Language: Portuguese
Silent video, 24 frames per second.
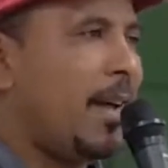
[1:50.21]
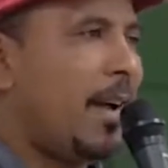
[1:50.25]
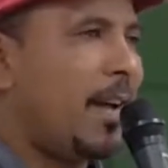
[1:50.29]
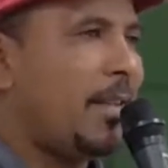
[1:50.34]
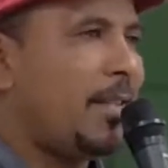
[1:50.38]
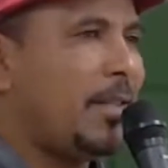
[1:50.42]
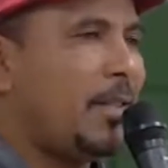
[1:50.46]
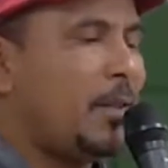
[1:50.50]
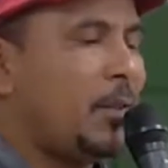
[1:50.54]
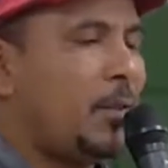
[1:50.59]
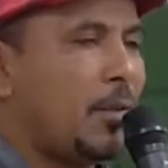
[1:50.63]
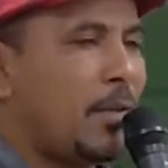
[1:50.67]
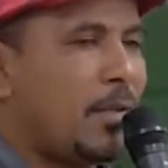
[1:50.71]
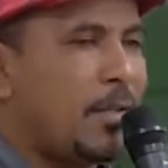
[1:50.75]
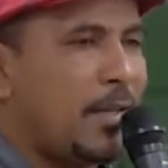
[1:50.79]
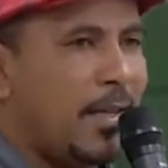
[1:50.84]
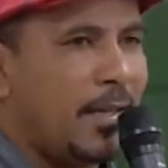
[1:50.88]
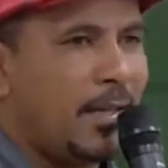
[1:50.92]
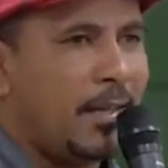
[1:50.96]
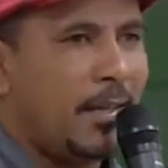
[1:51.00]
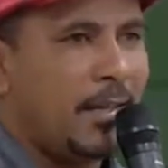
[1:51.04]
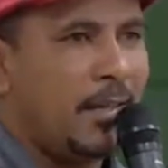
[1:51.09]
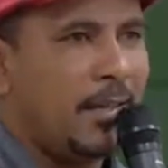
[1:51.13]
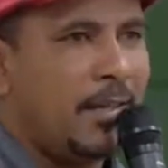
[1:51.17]
a gente
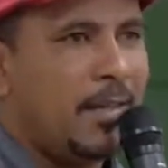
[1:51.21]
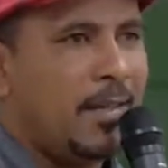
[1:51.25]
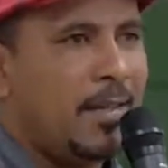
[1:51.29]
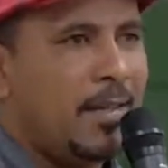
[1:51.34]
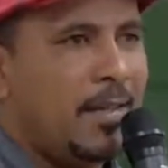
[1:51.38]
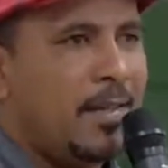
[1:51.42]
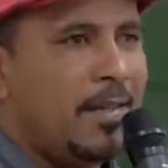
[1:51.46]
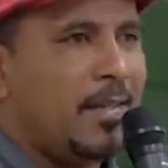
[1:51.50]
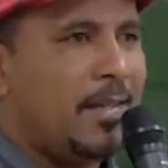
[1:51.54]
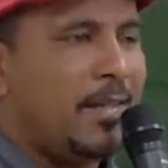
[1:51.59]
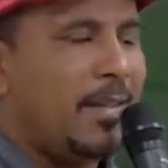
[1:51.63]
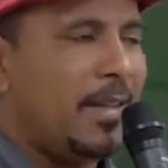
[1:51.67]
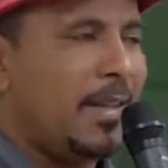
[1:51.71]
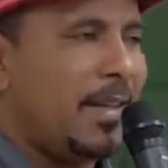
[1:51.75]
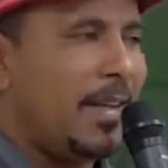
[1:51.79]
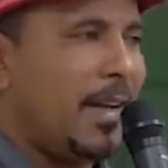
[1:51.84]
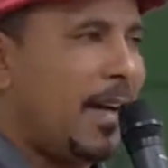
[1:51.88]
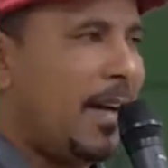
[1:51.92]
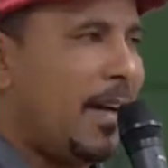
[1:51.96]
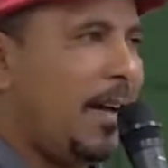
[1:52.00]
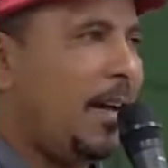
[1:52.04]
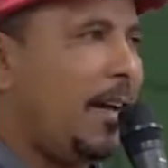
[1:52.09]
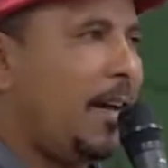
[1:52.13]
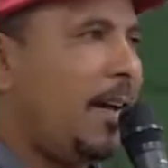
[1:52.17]
consegue
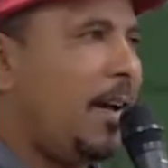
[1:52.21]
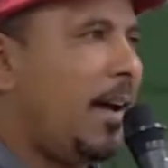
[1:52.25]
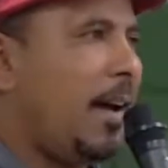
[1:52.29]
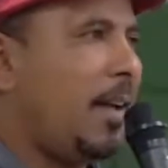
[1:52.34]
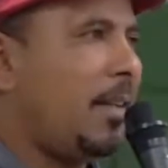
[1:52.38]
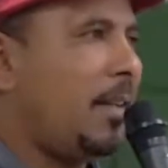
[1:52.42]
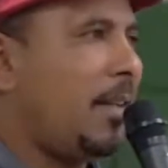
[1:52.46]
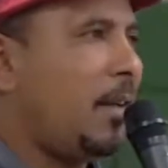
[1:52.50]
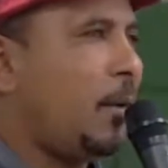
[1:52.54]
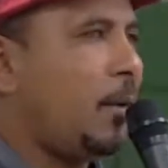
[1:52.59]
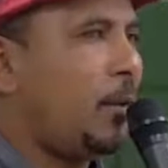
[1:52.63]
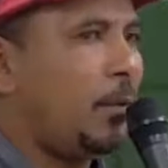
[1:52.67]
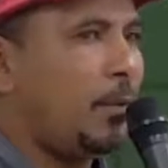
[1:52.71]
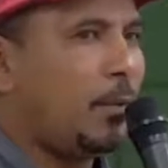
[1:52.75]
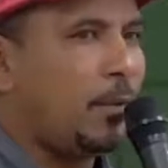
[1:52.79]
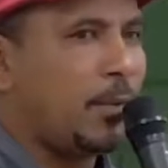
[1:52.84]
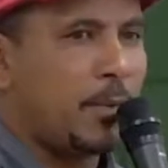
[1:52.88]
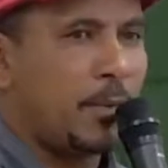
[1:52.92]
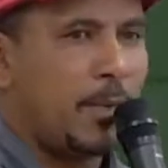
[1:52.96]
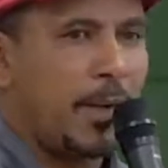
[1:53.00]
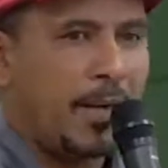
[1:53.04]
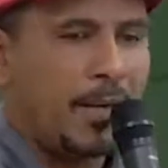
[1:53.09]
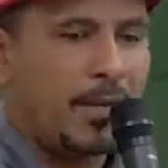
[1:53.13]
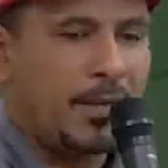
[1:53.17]
chegar até
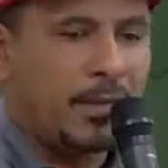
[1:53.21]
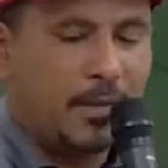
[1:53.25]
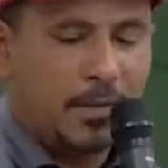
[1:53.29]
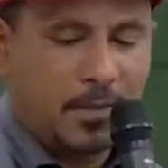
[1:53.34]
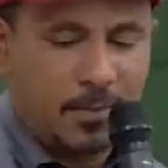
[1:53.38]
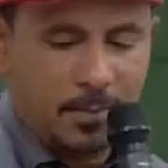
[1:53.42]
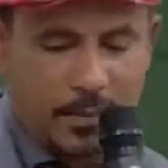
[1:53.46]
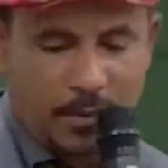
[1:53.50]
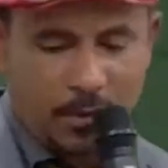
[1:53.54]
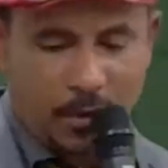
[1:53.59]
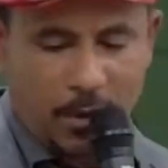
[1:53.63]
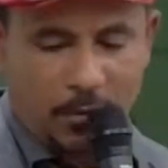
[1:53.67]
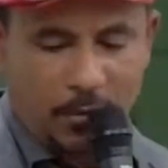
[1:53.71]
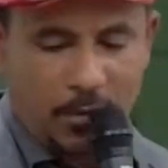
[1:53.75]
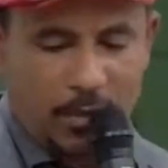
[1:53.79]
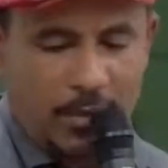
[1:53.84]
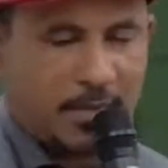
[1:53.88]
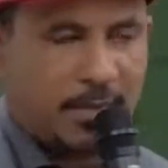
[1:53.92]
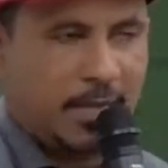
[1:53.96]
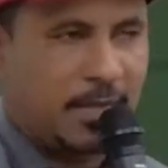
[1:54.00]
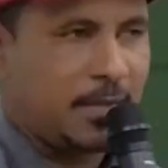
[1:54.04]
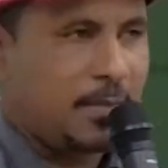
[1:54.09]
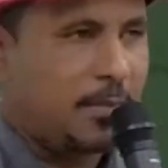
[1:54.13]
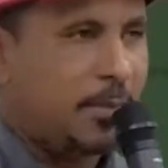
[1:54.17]
outros países pelo
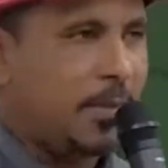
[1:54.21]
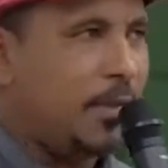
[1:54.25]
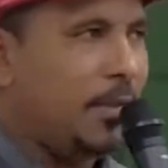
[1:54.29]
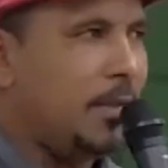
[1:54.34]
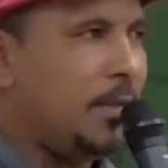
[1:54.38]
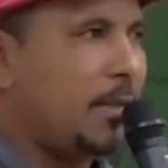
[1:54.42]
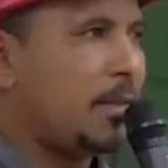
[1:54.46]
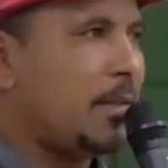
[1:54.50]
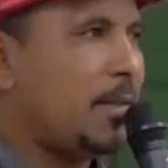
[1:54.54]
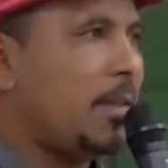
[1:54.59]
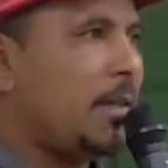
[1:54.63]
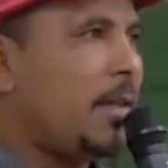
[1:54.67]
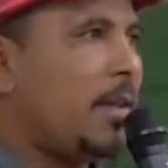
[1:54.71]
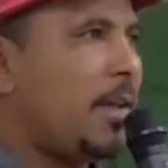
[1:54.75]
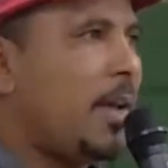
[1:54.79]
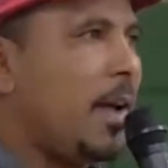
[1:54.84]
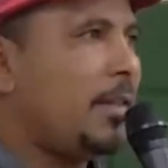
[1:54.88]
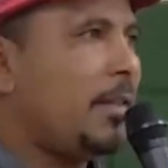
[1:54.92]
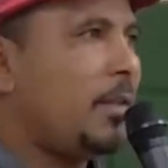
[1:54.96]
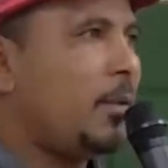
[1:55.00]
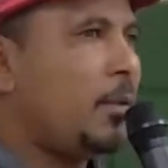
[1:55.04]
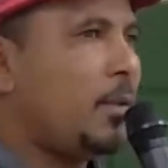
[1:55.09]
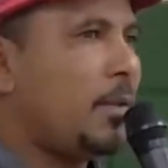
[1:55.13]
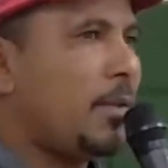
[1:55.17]
alcance das mídias, a
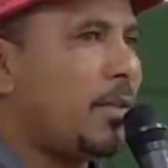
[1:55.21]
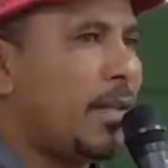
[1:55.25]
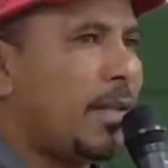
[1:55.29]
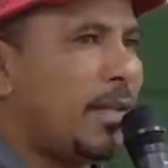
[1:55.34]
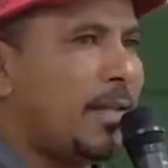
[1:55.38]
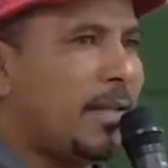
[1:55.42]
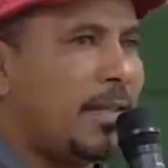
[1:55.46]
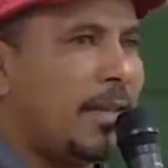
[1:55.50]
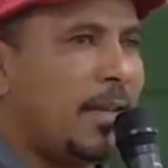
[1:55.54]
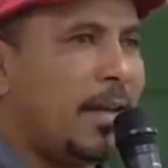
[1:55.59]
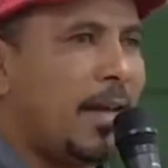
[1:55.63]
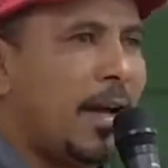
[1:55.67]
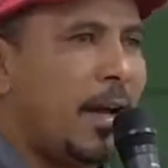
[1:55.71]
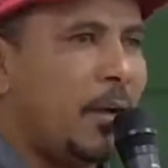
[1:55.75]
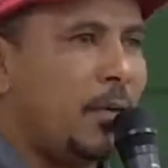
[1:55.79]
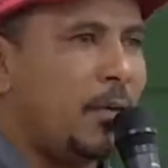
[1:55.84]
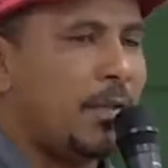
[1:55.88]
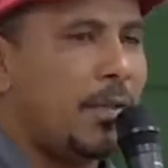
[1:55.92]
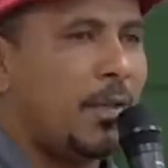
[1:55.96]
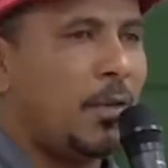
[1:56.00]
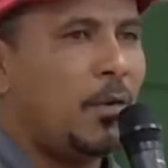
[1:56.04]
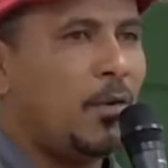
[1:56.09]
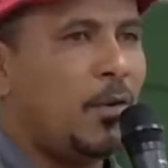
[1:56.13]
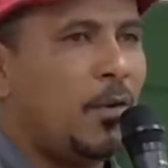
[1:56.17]
gente consegue chegar
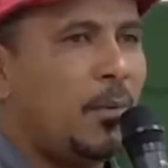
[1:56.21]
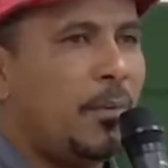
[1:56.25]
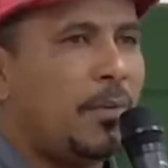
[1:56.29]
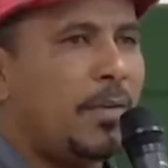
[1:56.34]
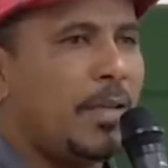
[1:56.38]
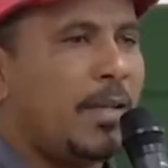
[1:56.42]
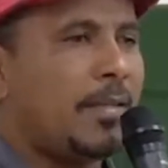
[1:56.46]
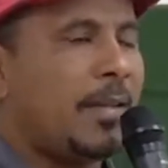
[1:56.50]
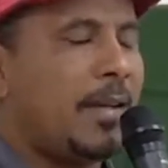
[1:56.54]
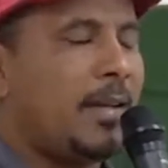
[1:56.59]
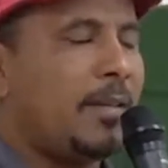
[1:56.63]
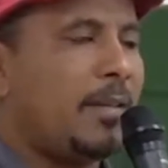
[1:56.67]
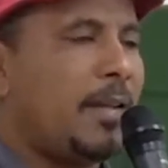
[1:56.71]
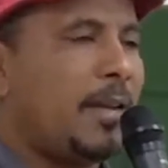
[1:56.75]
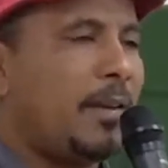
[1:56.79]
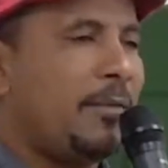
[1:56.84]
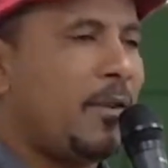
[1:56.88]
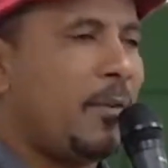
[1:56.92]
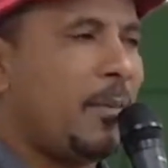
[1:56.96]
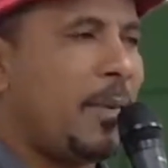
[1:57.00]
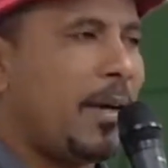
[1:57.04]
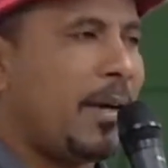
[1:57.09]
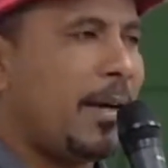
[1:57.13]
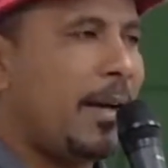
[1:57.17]
aos quilombos, às áreas de
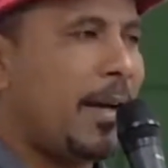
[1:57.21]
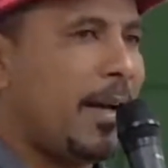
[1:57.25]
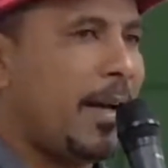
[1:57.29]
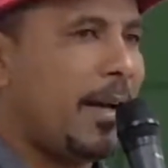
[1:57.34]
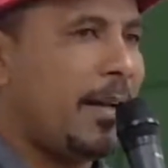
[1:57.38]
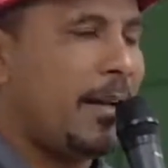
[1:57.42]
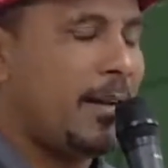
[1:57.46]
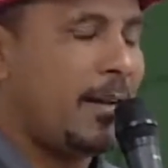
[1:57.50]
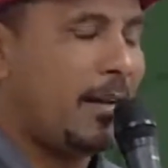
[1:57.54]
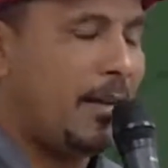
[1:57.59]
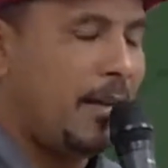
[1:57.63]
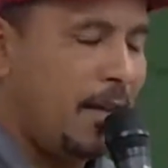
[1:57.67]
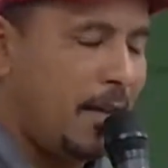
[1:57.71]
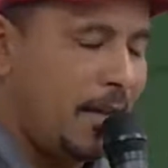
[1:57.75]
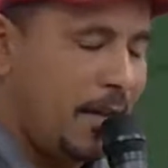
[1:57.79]
reforma agrária.